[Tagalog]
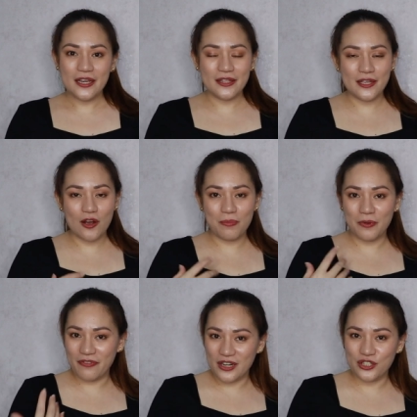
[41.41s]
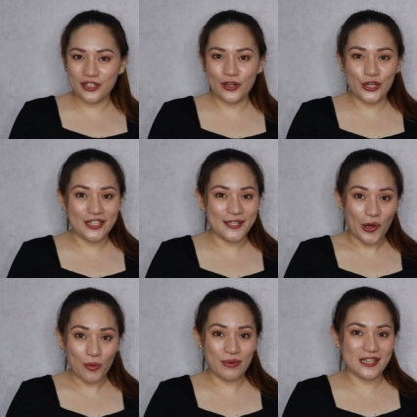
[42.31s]
Hindi ako professional or hindi
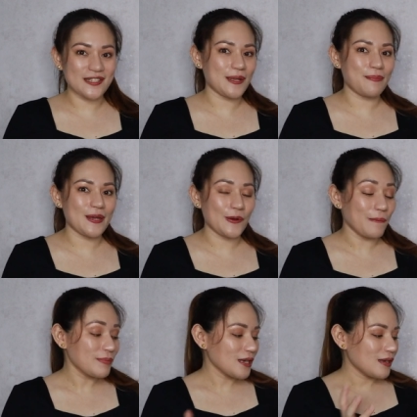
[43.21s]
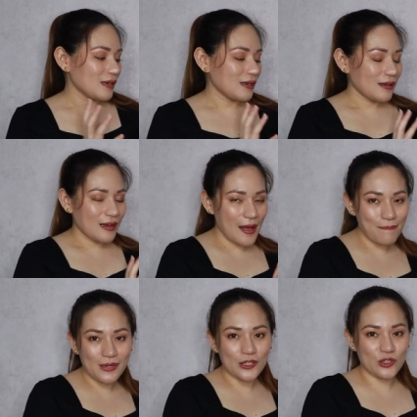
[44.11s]
ako barista pero
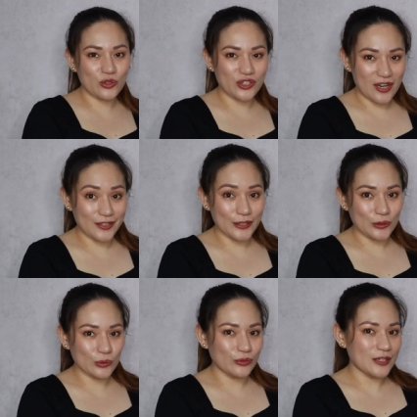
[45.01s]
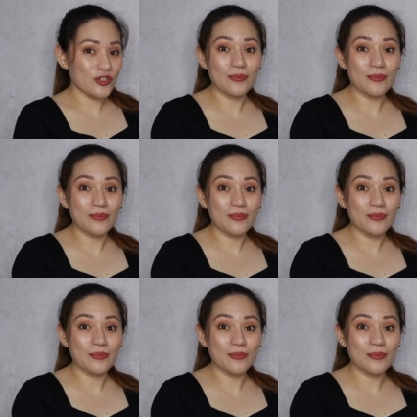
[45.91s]
ang bilis ko siyang natutunan.